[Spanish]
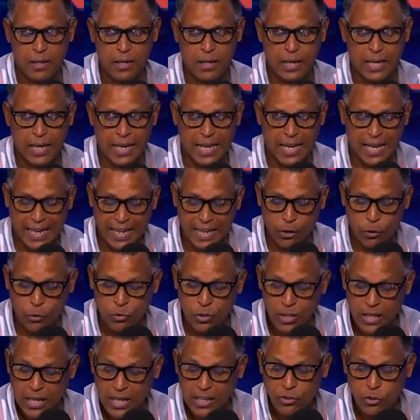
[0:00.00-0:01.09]
La
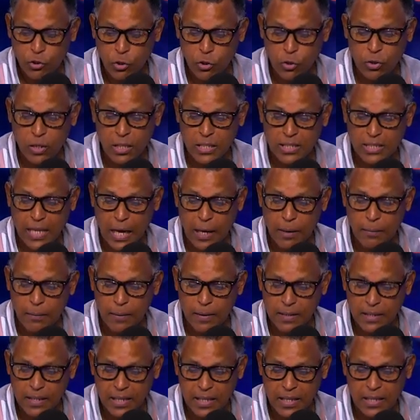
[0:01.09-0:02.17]
reconsideración
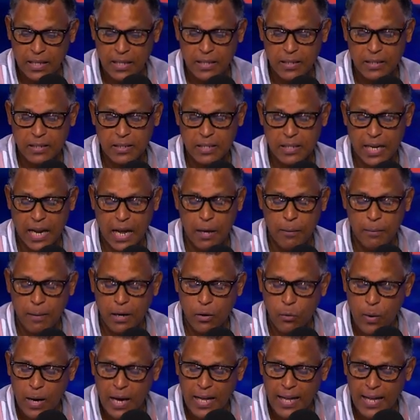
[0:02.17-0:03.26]
será
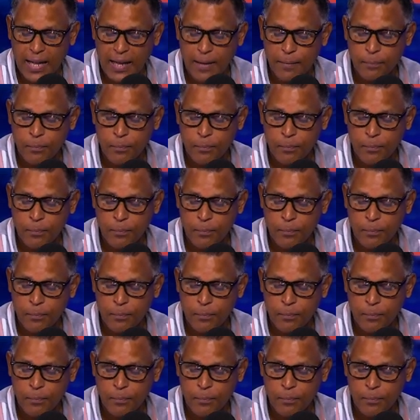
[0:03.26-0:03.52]
evaluada